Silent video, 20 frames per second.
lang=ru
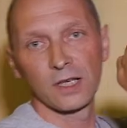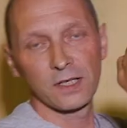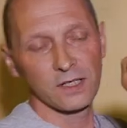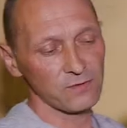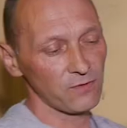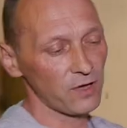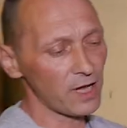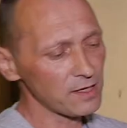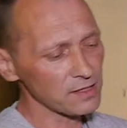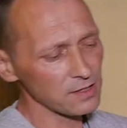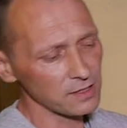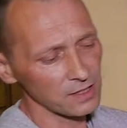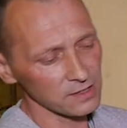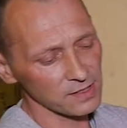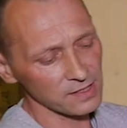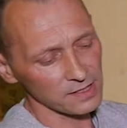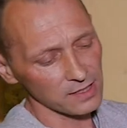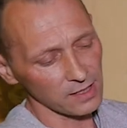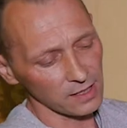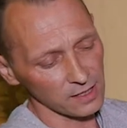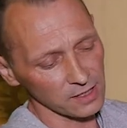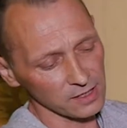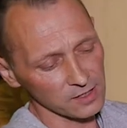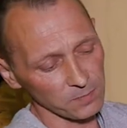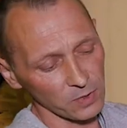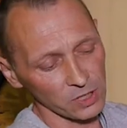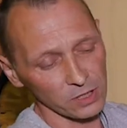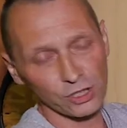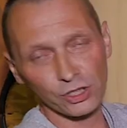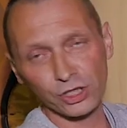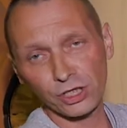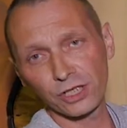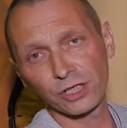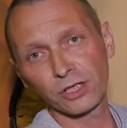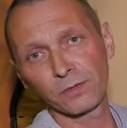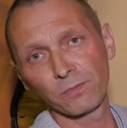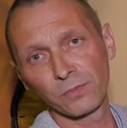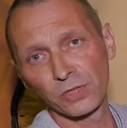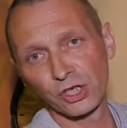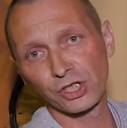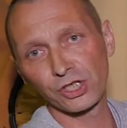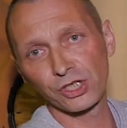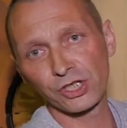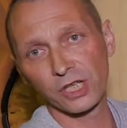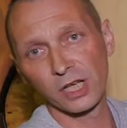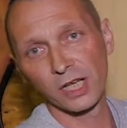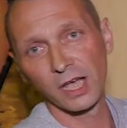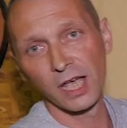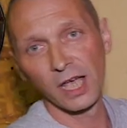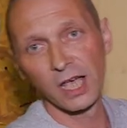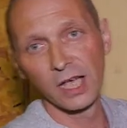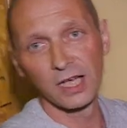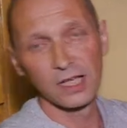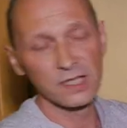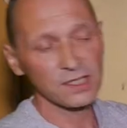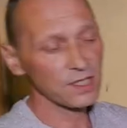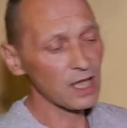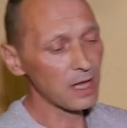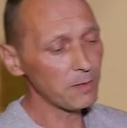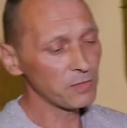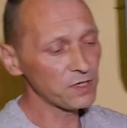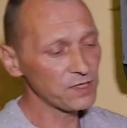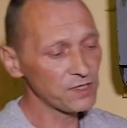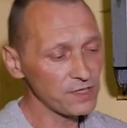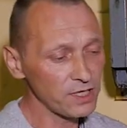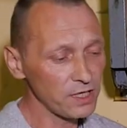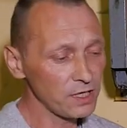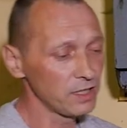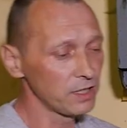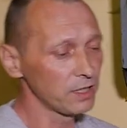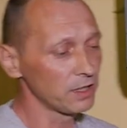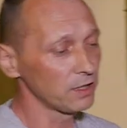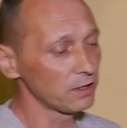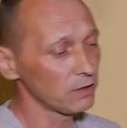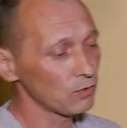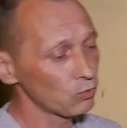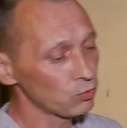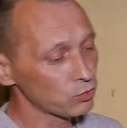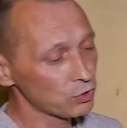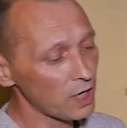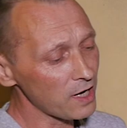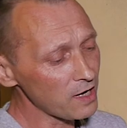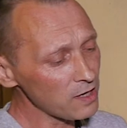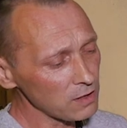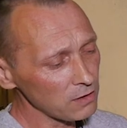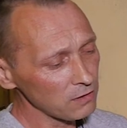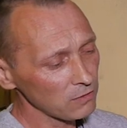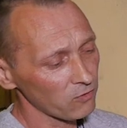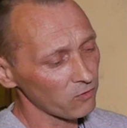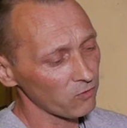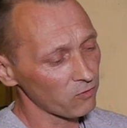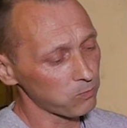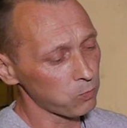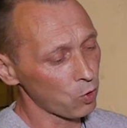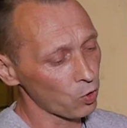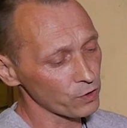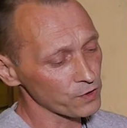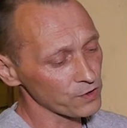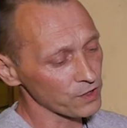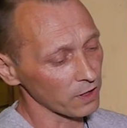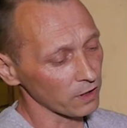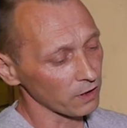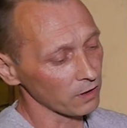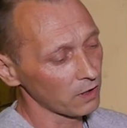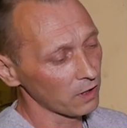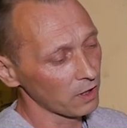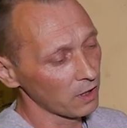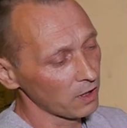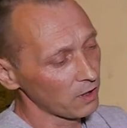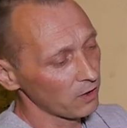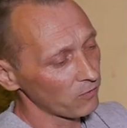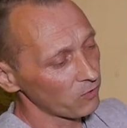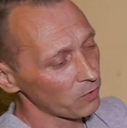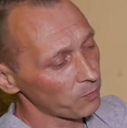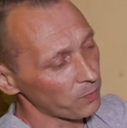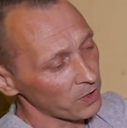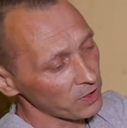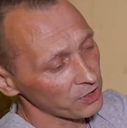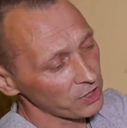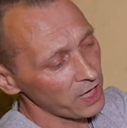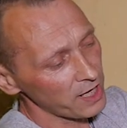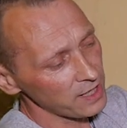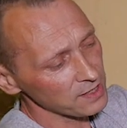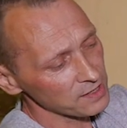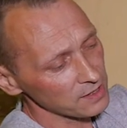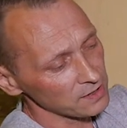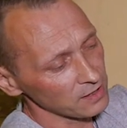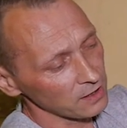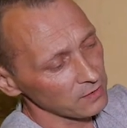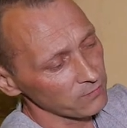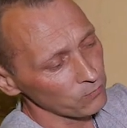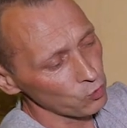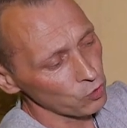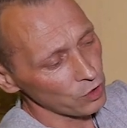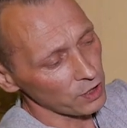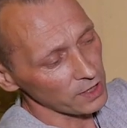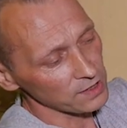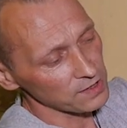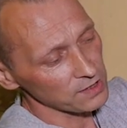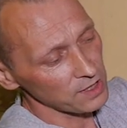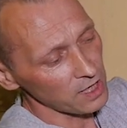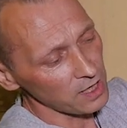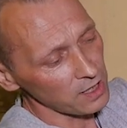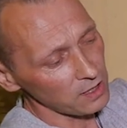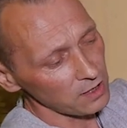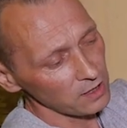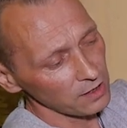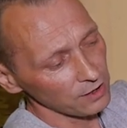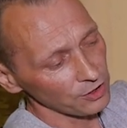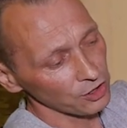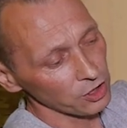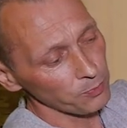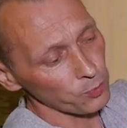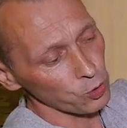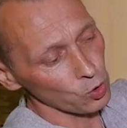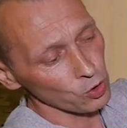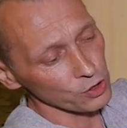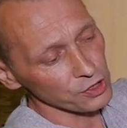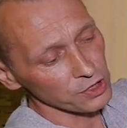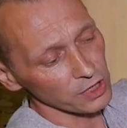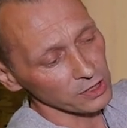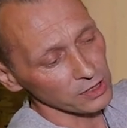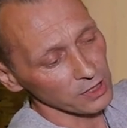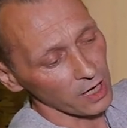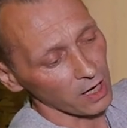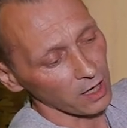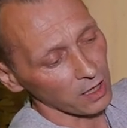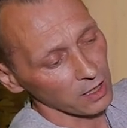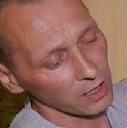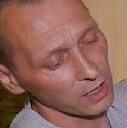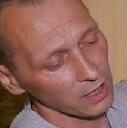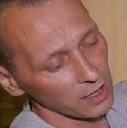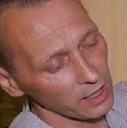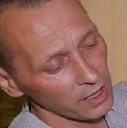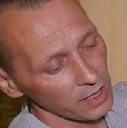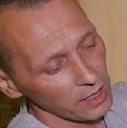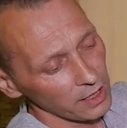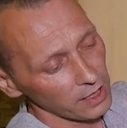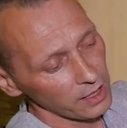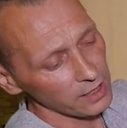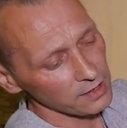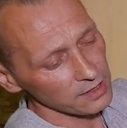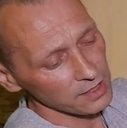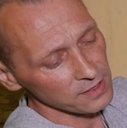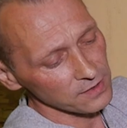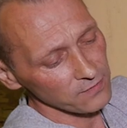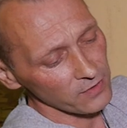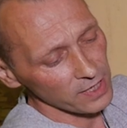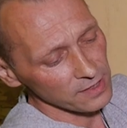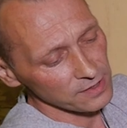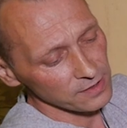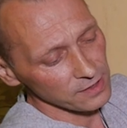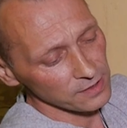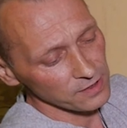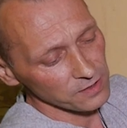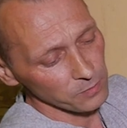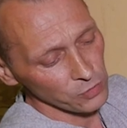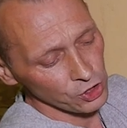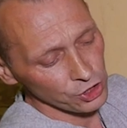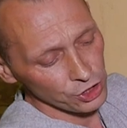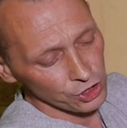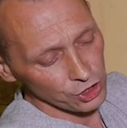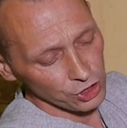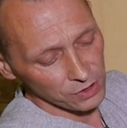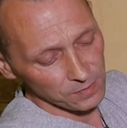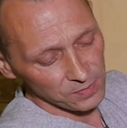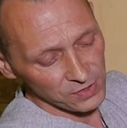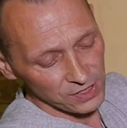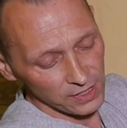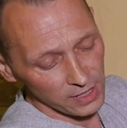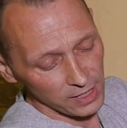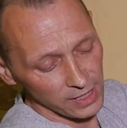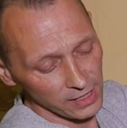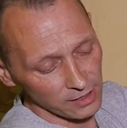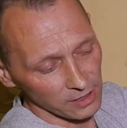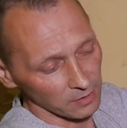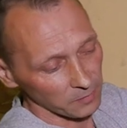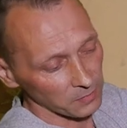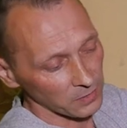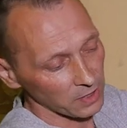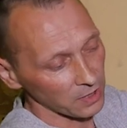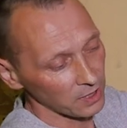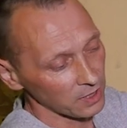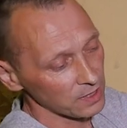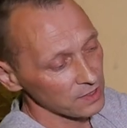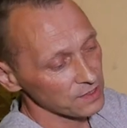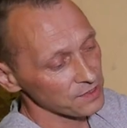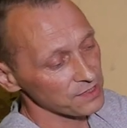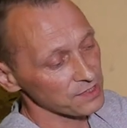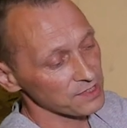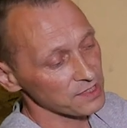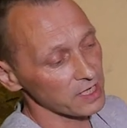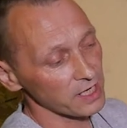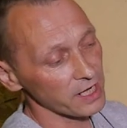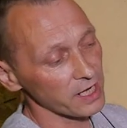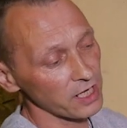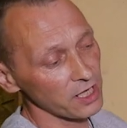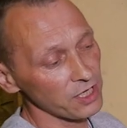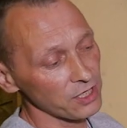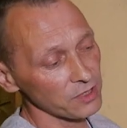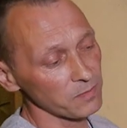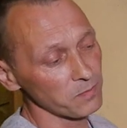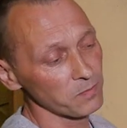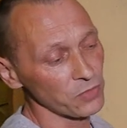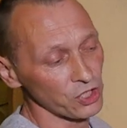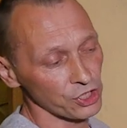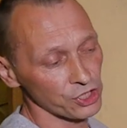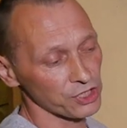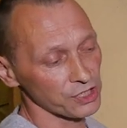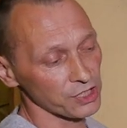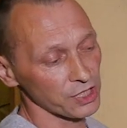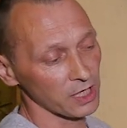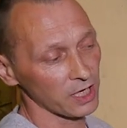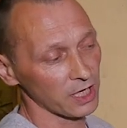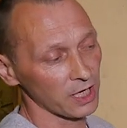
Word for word: Связано с расположением мышц. Самый сильный удар в боксе выполняется на двух костях не просто так. Это связано с мышечным скелетом, с строением мышц.